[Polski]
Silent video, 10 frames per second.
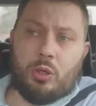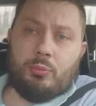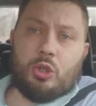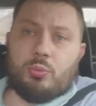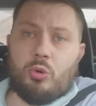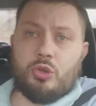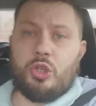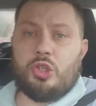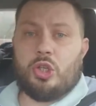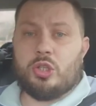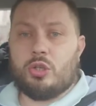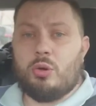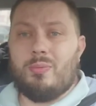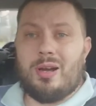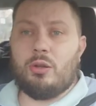I być może
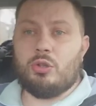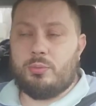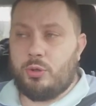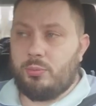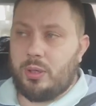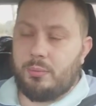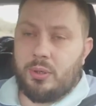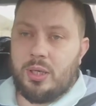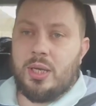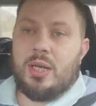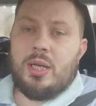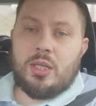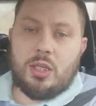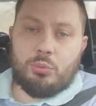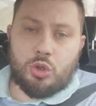dziecko, mając problemy,
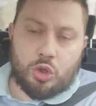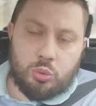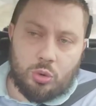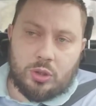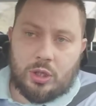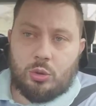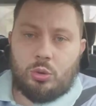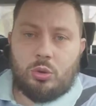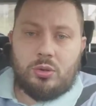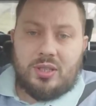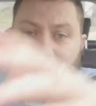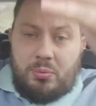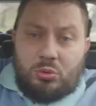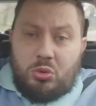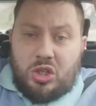nie przyszło od razu do rodzica. Po
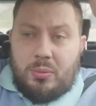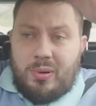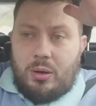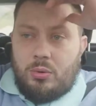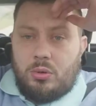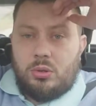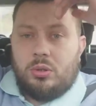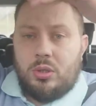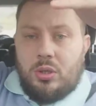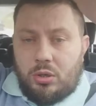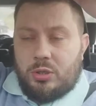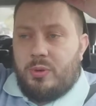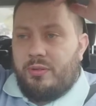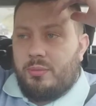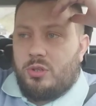prostu się bało.
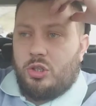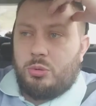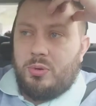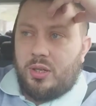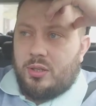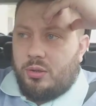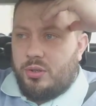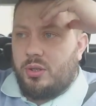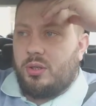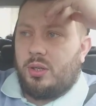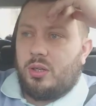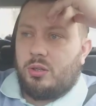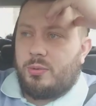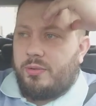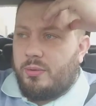Rozmawiam z dziećmi na co dzień, nie?
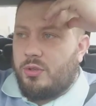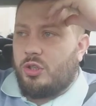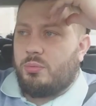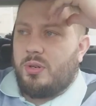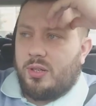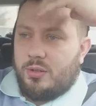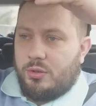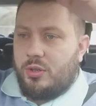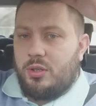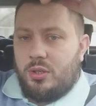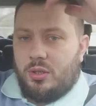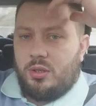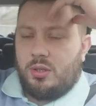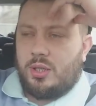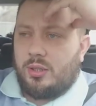Rozmawiam z dziećmi na co dzień
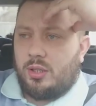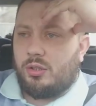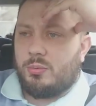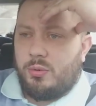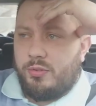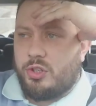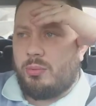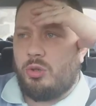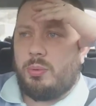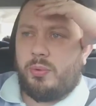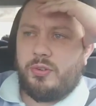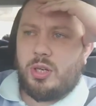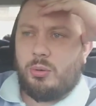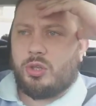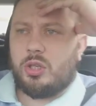i, i standard rozmowy, czemu nie
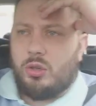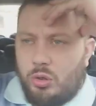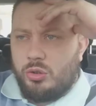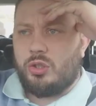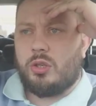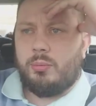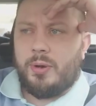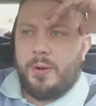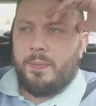powiedziałeś tego rodzicom?